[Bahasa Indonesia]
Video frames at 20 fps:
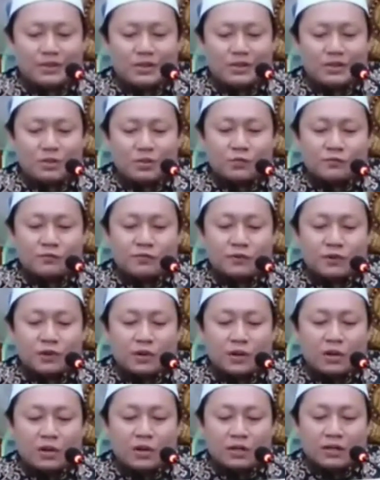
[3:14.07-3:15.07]

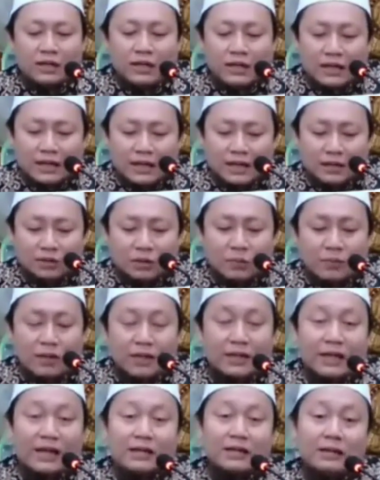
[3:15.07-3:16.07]
Gufranaka itu
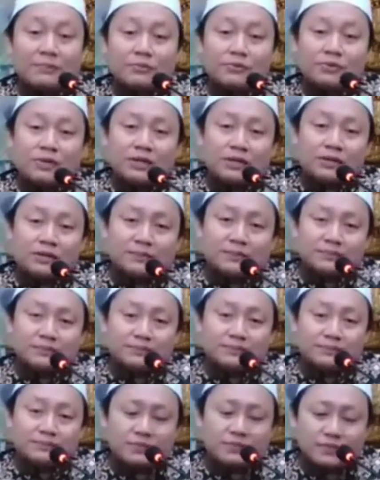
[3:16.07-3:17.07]
paling handap sudah.
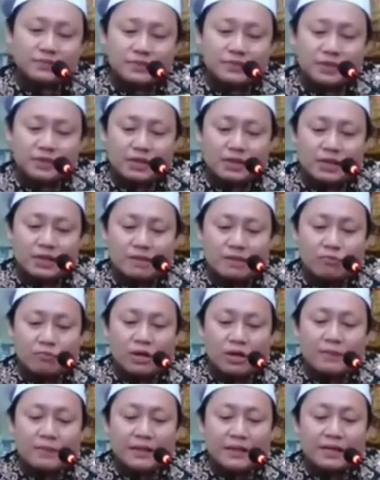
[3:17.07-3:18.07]

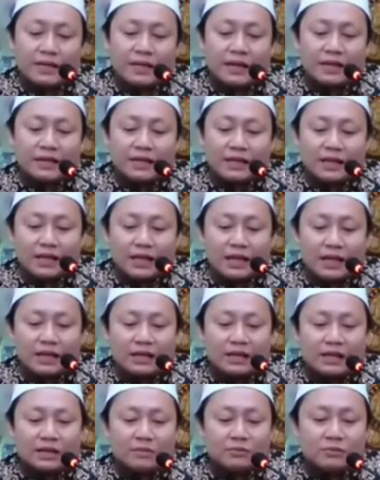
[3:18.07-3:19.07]
Mun dipanjangi
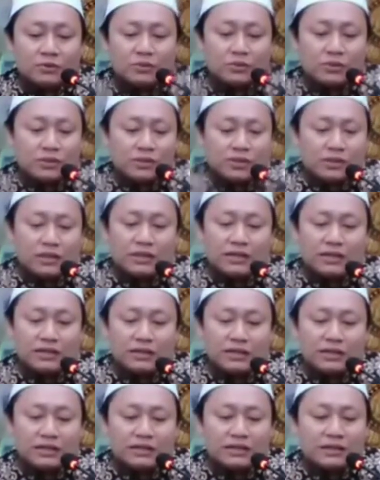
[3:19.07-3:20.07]

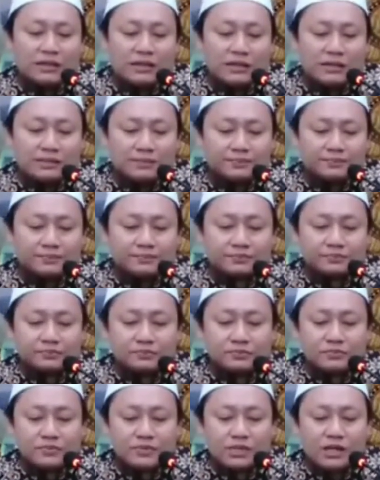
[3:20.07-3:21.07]
alhamdulillahilladzi
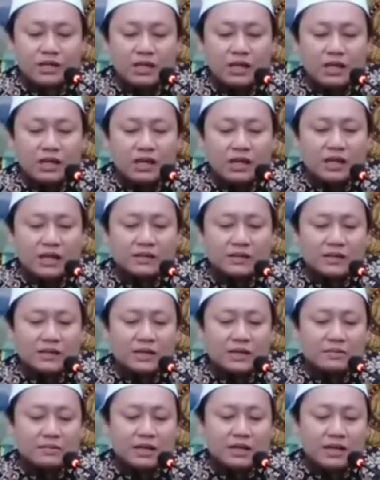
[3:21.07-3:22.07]

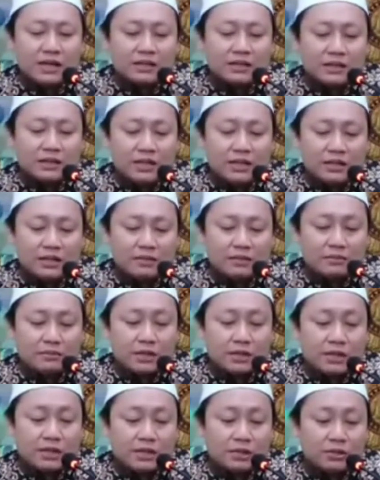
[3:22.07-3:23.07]
azhaba anni
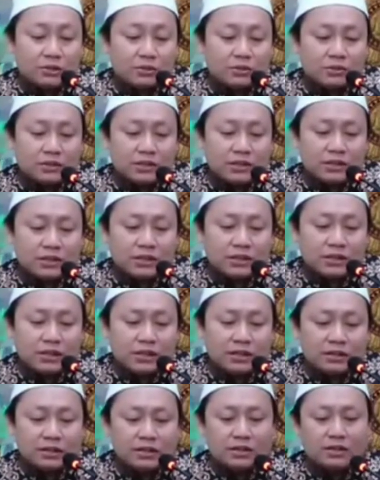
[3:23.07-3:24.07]
ma
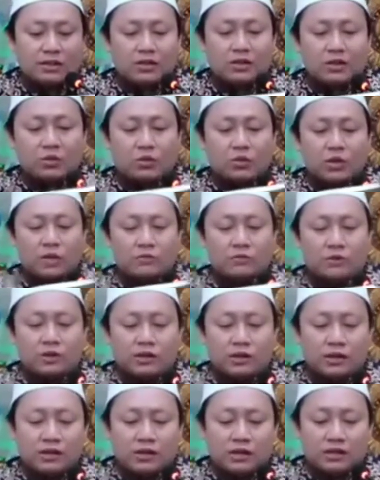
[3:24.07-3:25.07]
yu'dhini wa
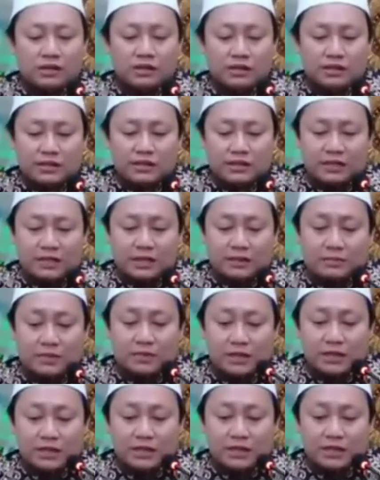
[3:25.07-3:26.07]
abqa alayya
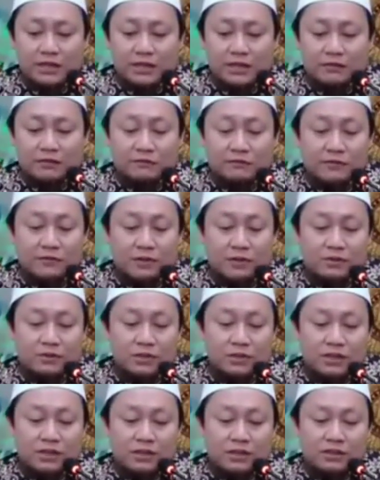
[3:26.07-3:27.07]
ma
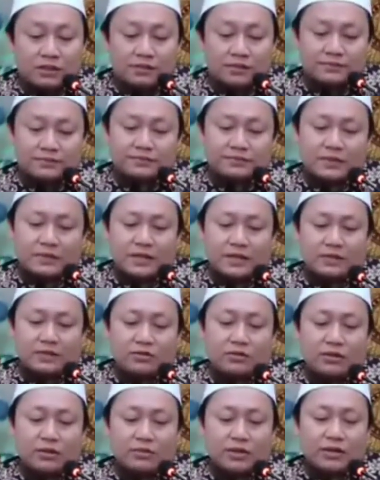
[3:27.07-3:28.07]
yanfa'uni Nah,
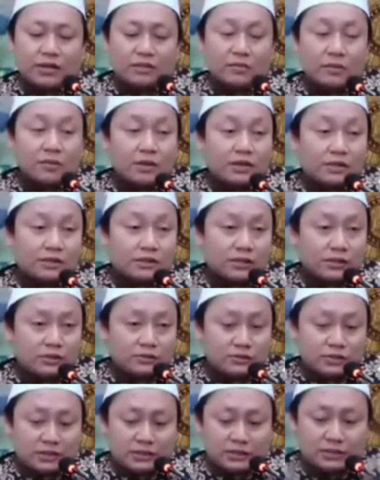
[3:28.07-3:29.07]
itu nyaman aja baris saja
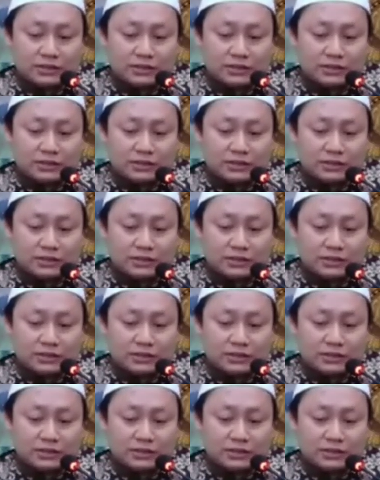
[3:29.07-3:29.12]
sudah.